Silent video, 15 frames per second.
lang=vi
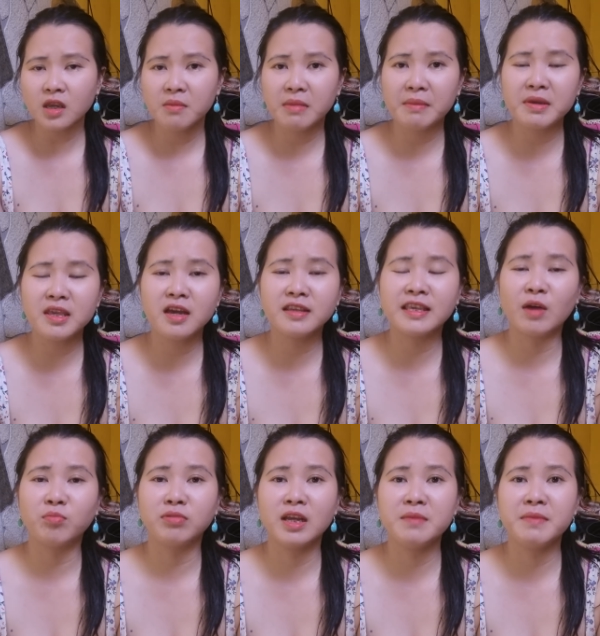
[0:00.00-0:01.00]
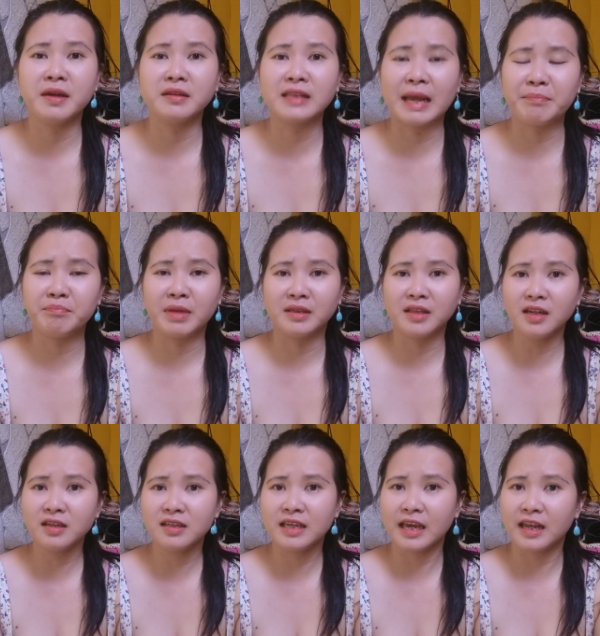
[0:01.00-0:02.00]
mà bây giờ chồng đi biệt tâm biệt
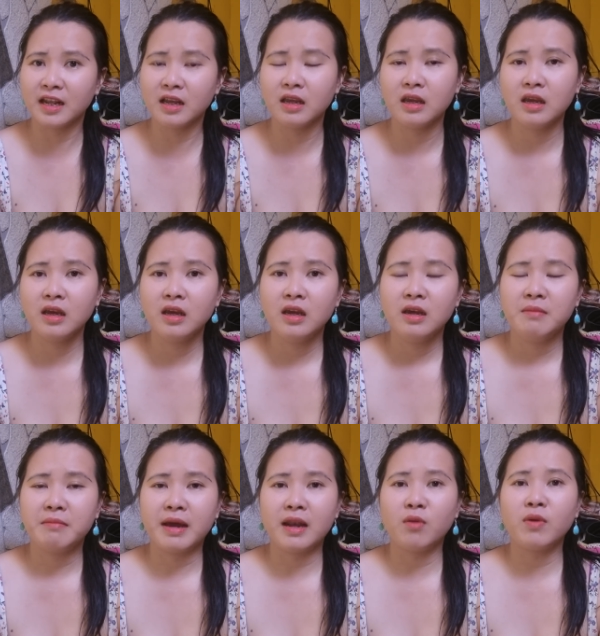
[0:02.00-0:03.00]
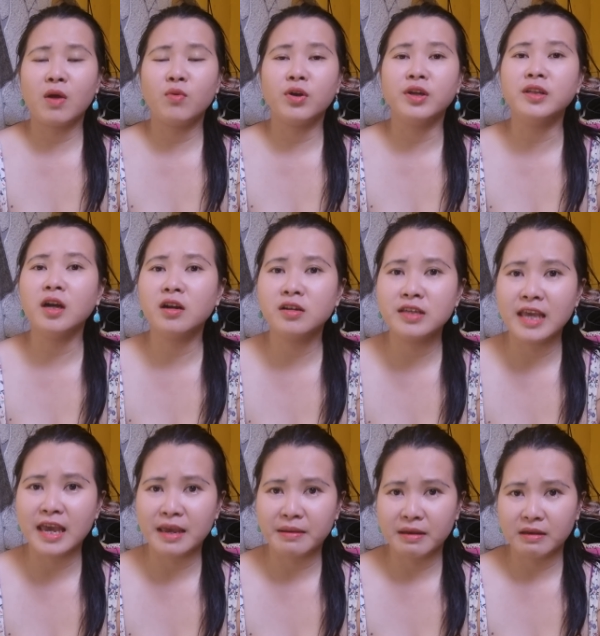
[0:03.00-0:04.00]
tích như vậy đó mà lâu lâu gửi thư
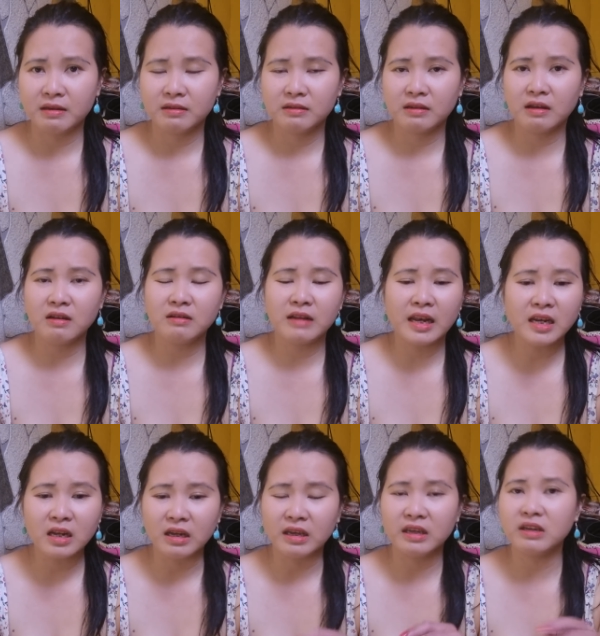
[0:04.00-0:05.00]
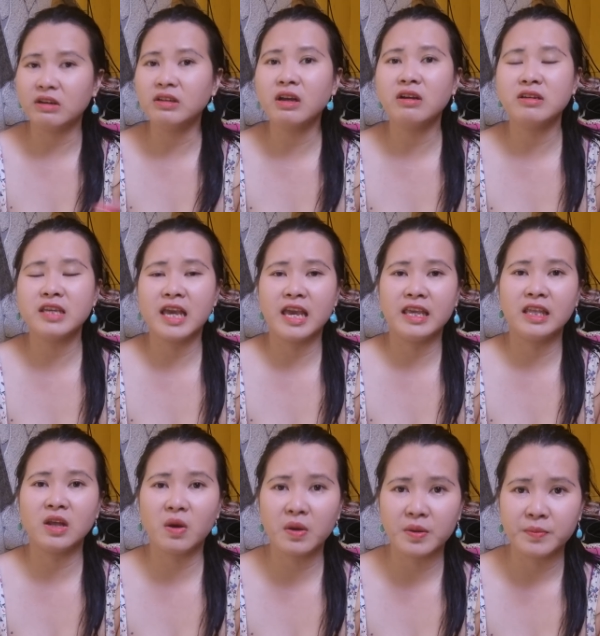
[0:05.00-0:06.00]
về đó đánh điện gửi thư về vậy
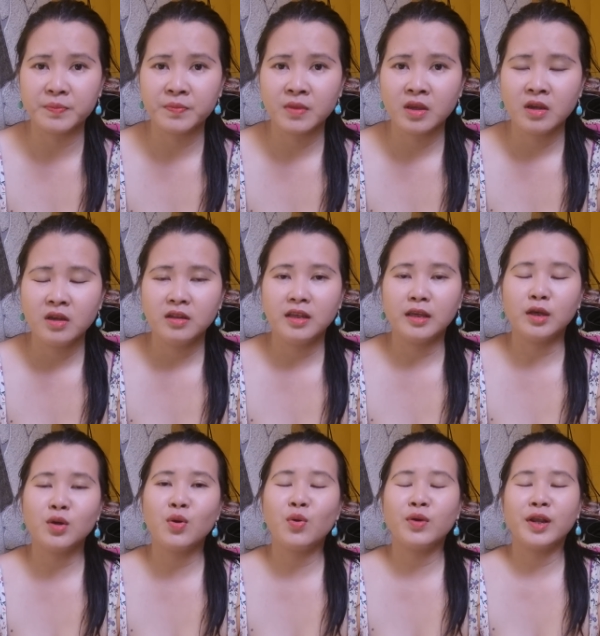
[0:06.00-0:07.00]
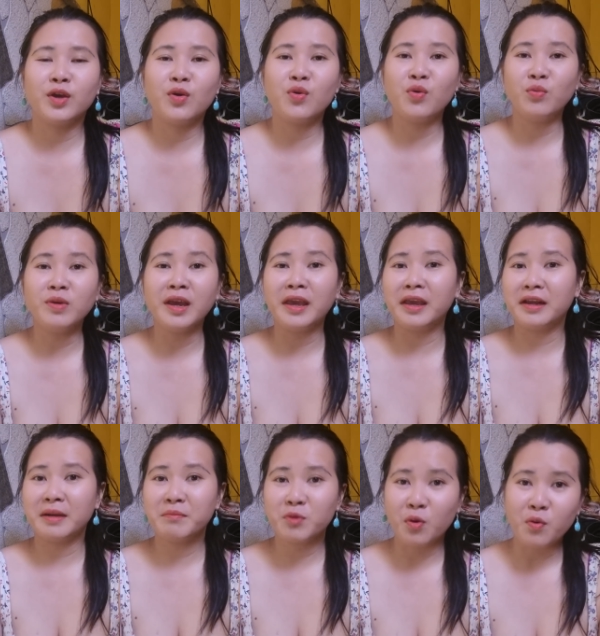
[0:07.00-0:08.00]
thôi thì cái cô này cô cũng hiền
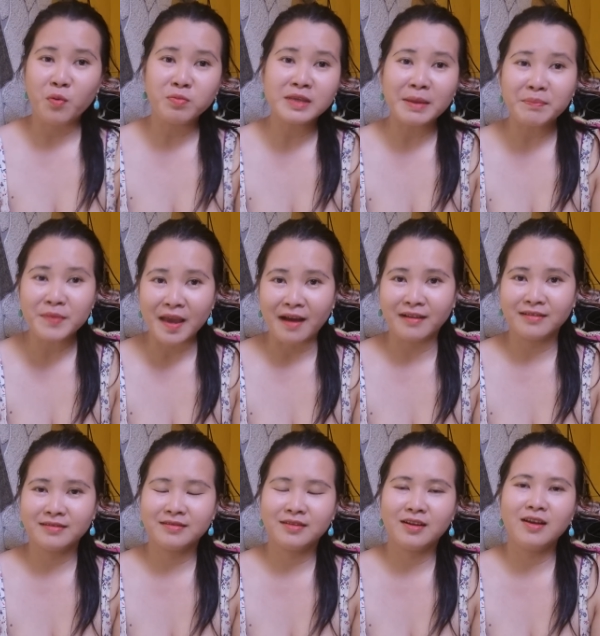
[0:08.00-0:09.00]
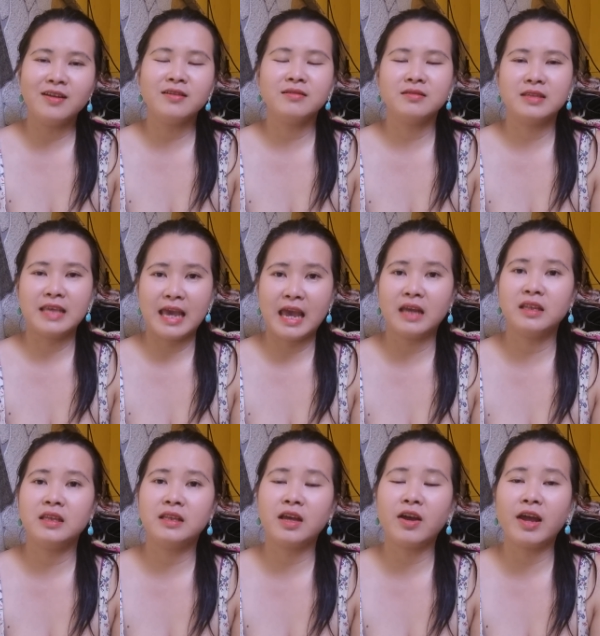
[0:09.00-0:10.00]
lắm cô cũng chấp nhận ha dạ
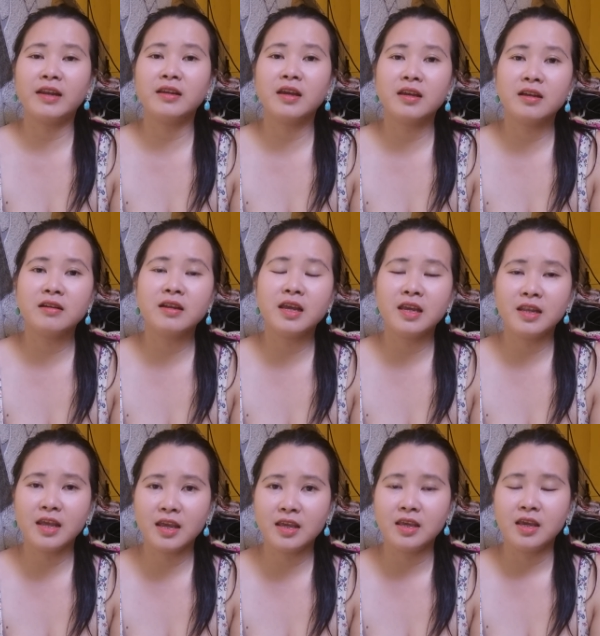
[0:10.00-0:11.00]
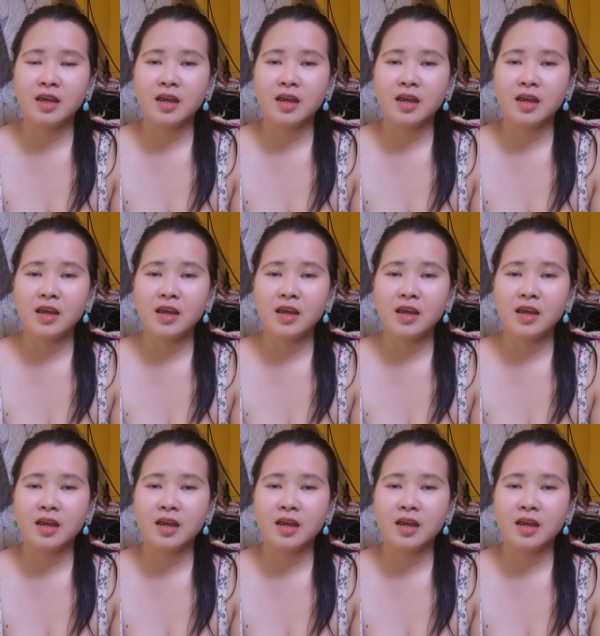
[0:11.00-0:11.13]
thì thôi anh cứ đi đi